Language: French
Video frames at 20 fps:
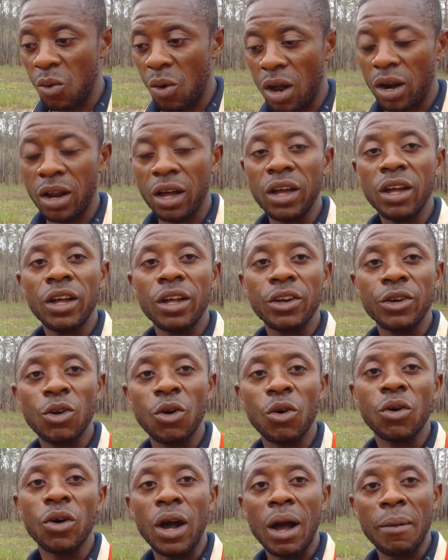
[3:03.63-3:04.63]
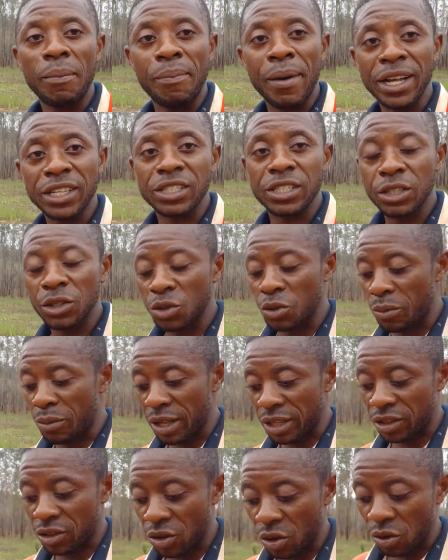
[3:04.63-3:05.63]
Voilà. Donc, à partir de
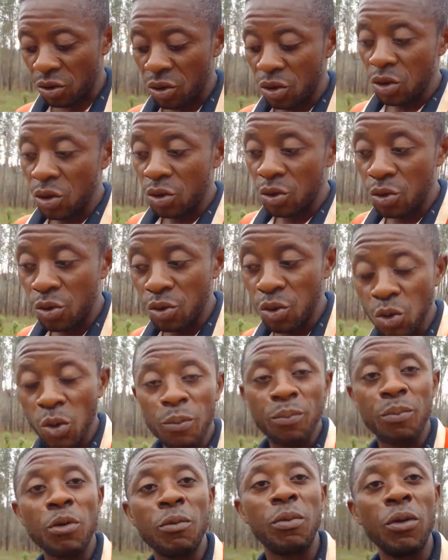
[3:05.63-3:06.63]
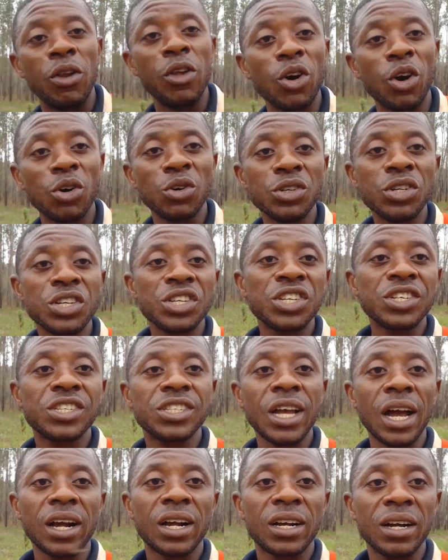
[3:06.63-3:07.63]
maintenant, nous publions
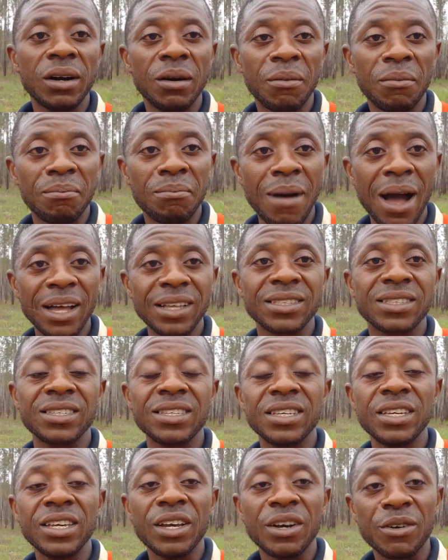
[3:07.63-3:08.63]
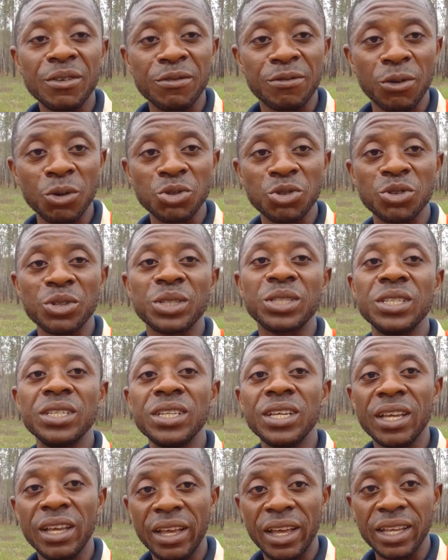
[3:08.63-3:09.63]
chaque mardi,
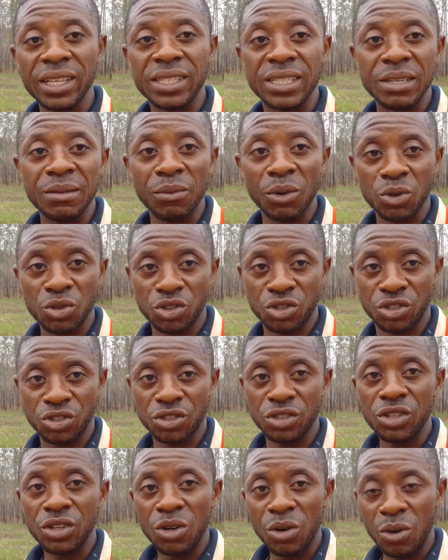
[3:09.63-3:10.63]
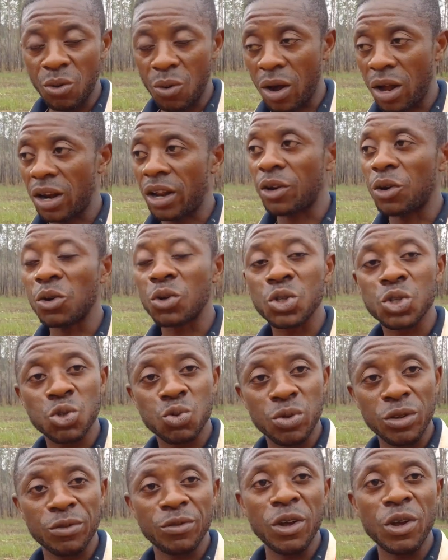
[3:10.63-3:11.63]
vendredi et dimanche. Voilà. Donc,
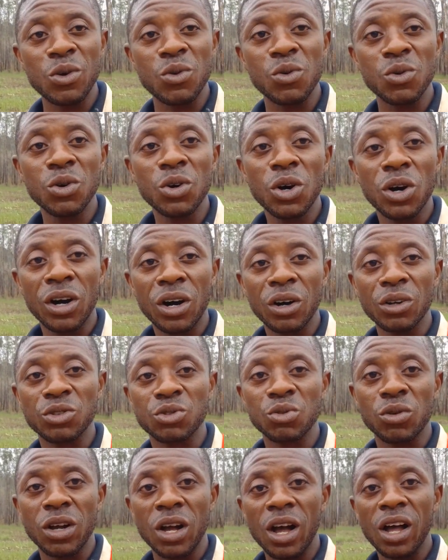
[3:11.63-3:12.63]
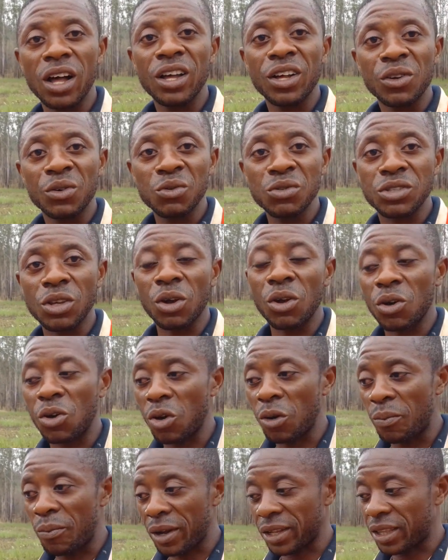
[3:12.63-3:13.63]
suivez-nous. En tout cas, nous allons
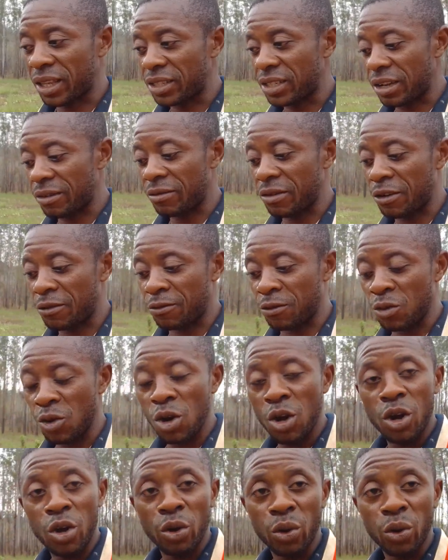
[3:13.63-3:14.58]
encore partager avec vous.